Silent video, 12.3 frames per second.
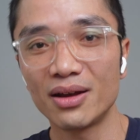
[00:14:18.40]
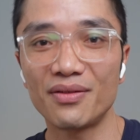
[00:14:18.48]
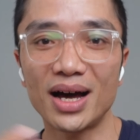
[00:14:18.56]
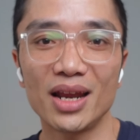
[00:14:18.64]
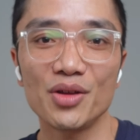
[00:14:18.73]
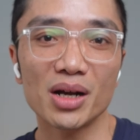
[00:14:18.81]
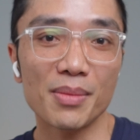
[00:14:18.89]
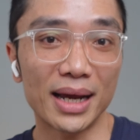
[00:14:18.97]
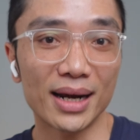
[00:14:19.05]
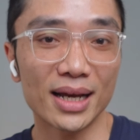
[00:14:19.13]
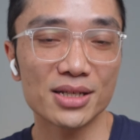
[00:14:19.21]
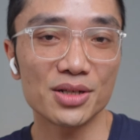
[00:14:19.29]
và nếu như các
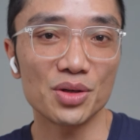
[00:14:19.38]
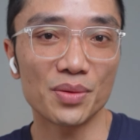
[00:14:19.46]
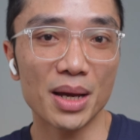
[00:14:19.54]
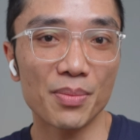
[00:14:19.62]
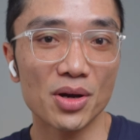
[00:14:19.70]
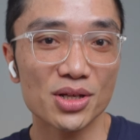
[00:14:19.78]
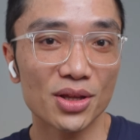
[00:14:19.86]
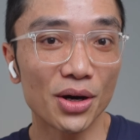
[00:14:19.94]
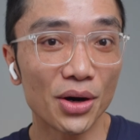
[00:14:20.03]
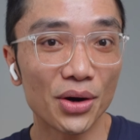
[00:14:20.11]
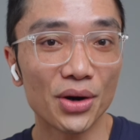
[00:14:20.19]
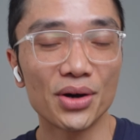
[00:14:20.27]
bạn đang sử dụng AirPods
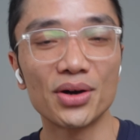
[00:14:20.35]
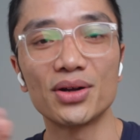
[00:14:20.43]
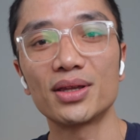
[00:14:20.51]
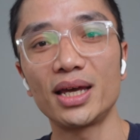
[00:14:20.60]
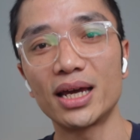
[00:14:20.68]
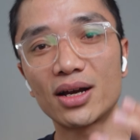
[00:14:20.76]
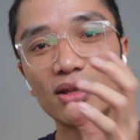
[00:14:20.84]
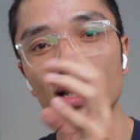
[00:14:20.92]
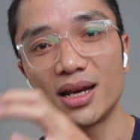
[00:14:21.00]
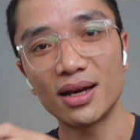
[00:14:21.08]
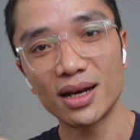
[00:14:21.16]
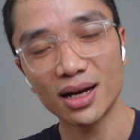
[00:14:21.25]
thường thì có thể
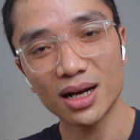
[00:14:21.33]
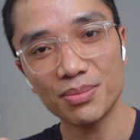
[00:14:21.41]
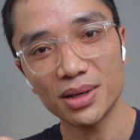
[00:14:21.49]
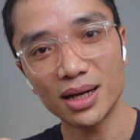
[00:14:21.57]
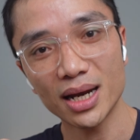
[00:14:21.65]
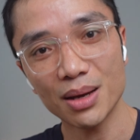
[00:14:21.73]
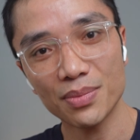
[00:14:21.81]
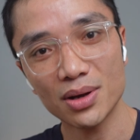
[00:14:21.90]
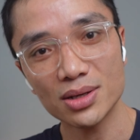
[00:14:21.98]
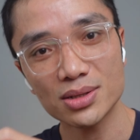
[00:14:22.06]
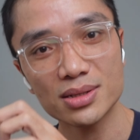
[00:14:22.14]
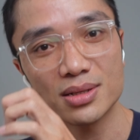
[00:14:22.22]
nên nâng cấp lên
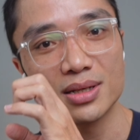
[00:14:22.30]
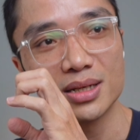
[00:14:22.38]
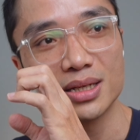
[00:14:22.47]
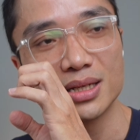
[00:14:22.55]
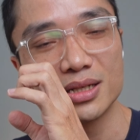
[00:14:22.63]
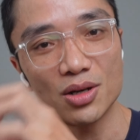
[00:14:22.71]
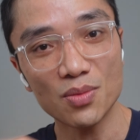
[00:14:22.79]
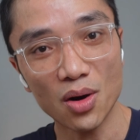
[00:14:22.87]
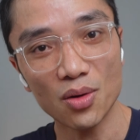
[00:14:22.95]
AirPods chống